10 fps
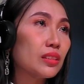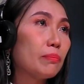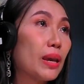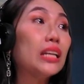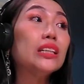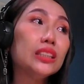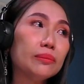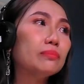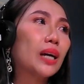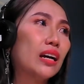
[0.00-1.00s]
แม่ลืม
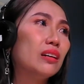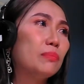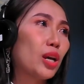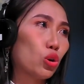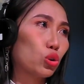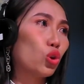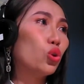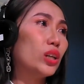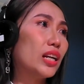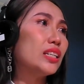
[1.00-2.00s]
ค่ะแม่ขอโท
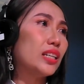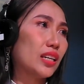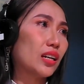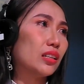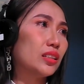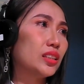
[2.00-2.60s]
ษอะไรอย่างเงี้ยค่ะ